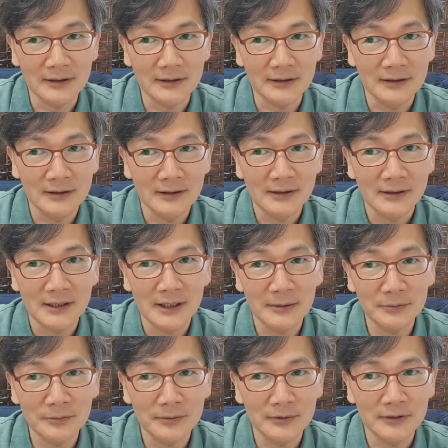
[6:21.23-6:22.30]
예,
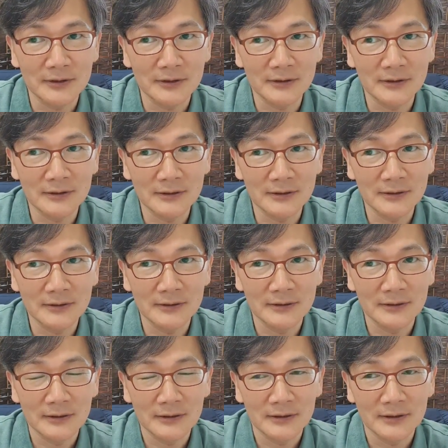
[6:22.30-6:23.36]
삼, 어,